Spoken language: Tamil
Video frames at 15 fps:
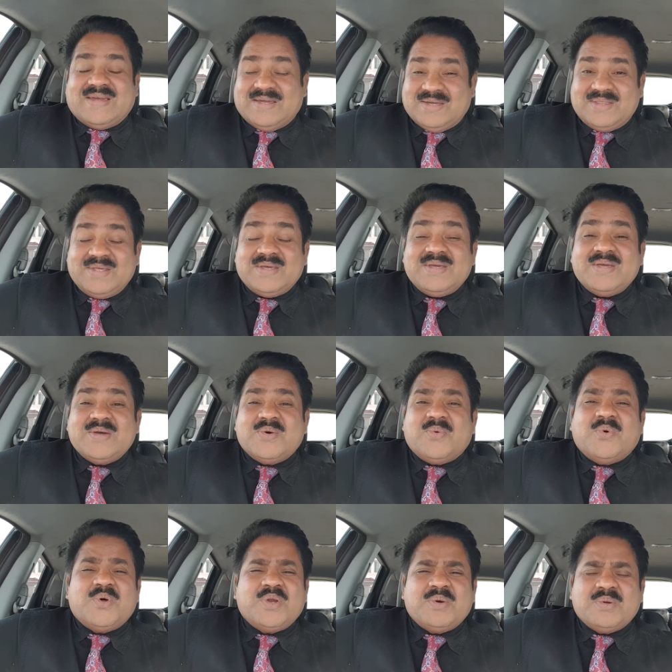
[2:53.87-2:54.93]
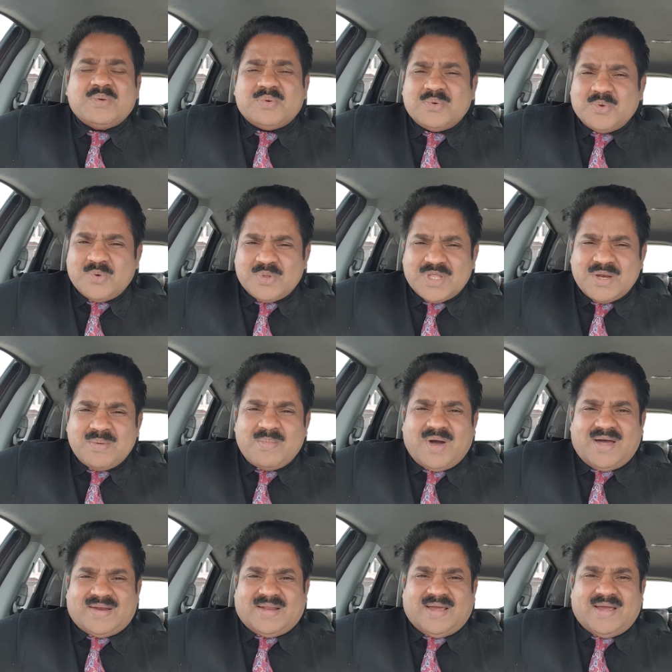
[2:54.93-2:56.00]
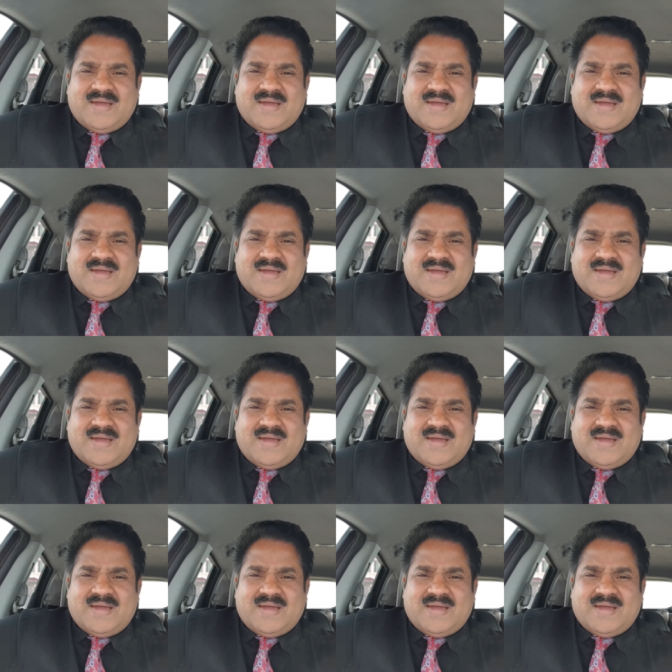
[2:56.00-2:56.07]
இது ஒரு நூதனமான